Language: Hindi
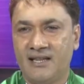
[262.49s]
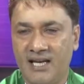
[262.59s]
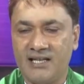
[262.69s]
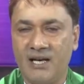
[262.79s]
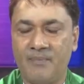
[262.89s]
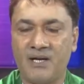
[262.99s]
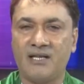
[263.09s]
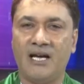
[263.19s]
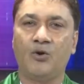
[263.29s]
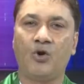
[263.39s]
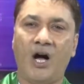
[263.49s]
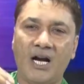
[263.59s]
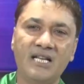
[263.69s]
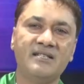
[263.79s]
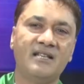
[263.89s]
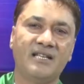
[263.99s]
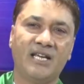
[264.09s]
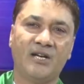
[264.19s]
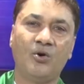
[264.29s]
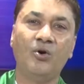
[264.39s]
देखना पड़ता है और रूहानी
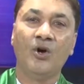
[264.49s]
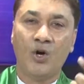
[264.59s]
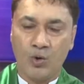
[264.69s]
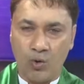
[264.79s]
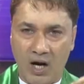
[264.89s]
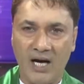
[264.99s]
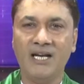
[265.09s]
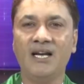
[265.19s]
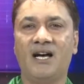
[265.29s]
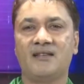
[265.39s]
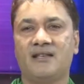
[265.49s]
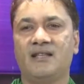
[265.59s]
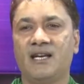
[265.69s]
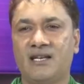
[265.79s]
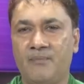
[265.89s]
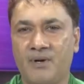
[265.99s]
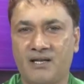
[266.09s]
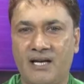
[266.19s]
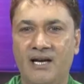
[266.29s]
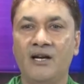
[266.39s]
ज़िंदगी को रूहानी लिहाज से देखना
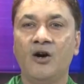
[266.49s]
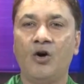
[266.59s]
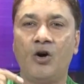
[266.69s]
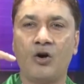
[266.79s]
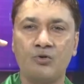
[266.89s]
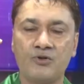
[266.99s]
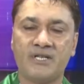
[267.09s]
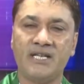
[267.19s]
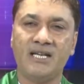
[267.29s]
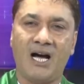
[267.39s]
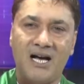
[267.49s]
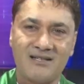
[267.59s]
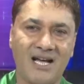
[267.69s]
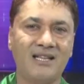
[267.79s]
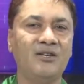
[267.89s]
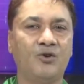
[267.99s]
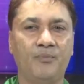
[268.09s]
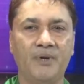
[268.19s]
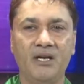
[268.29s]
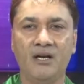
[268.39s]
पड़ता है और उसकी आज़ादी को
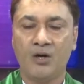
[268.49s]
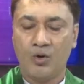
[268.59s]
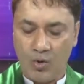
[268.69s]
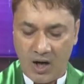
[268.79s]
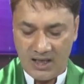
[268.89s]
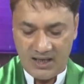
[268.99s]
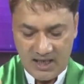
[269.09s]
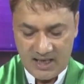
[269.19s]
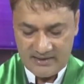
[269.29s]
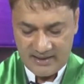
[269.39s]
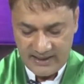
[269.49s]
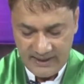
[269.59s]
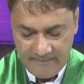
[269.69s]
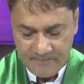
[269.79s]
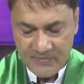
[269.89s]
भी रूहानी लिहाज से ही